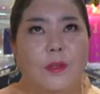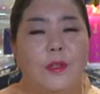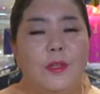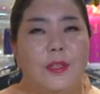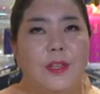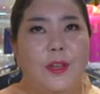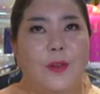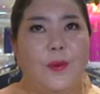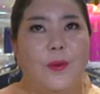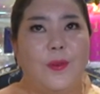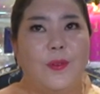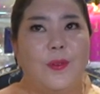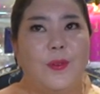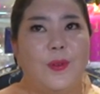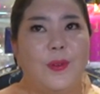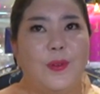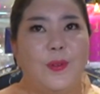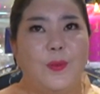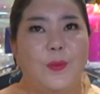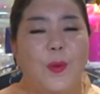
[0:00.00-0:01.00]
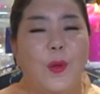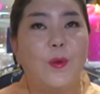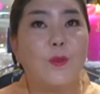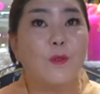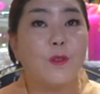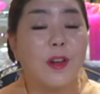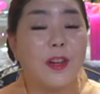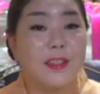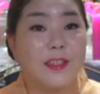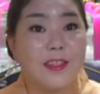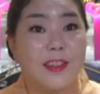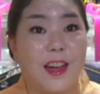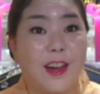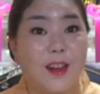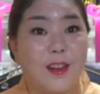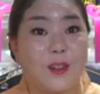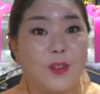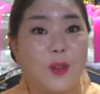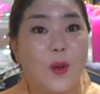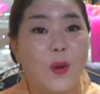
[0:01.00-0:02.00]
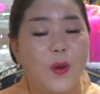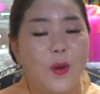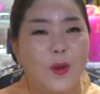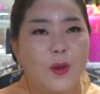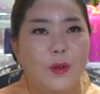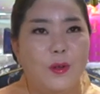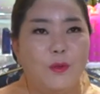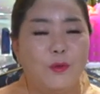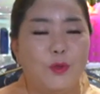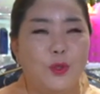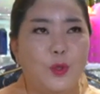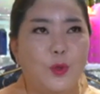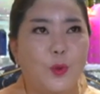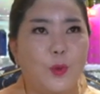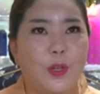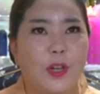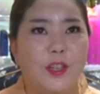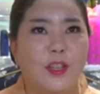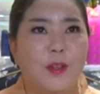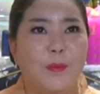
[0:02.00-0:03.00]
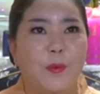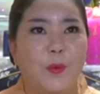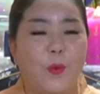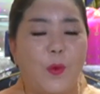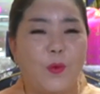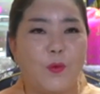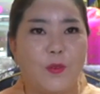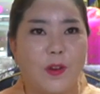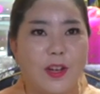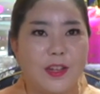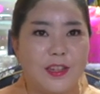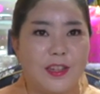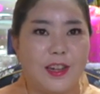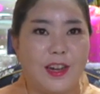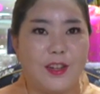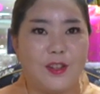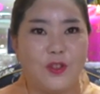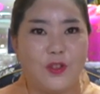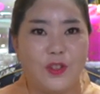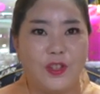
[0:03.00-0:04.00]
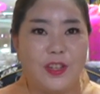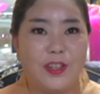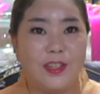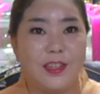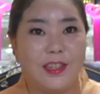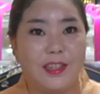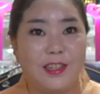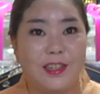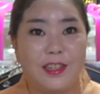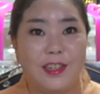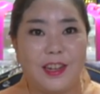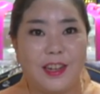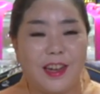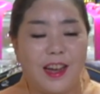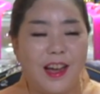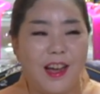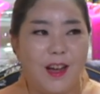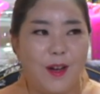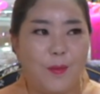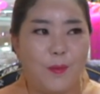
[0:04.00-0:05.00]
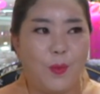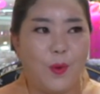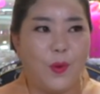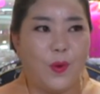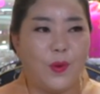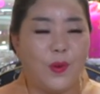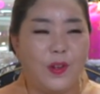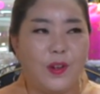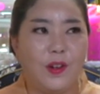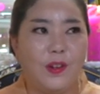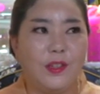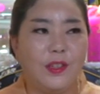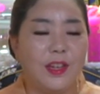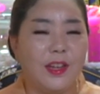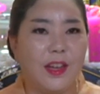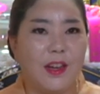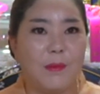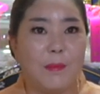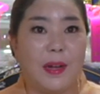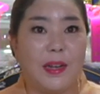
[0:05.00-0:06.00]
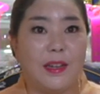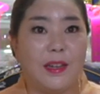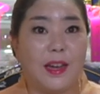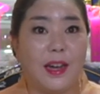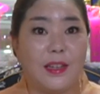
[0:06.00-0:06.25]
글쎄요, 그거는 외국까지 나가서 우리 조상님이 외국까지 가서 진지를 드실까? 뭐 이런 생각을 많이